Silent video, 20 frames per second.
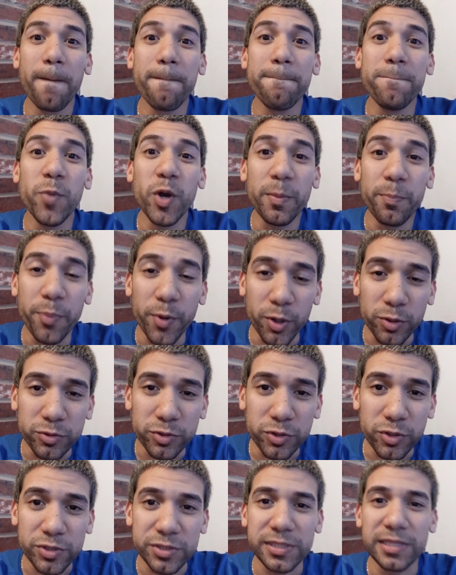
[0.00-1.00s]
muy
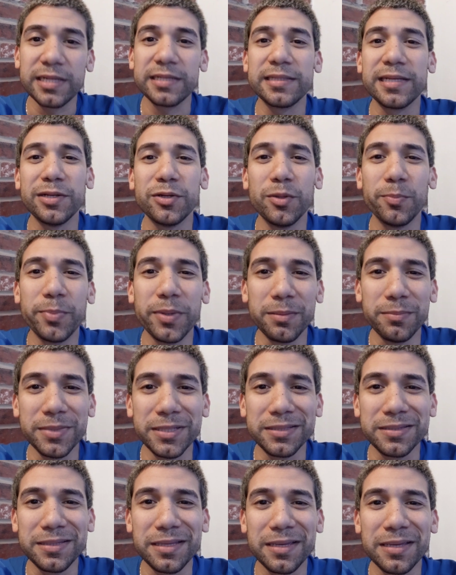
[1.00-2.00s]
pronto si el Eterno
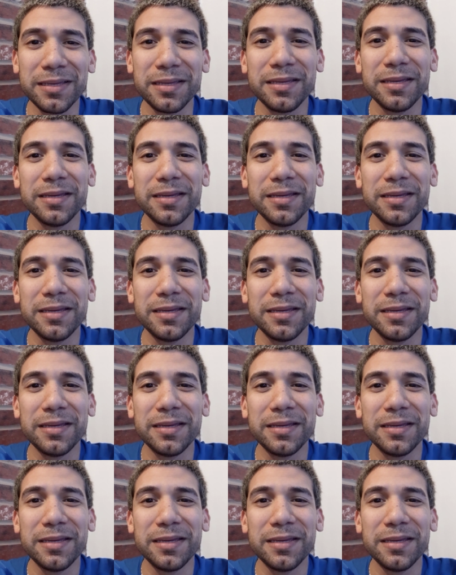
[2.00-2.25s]
permite.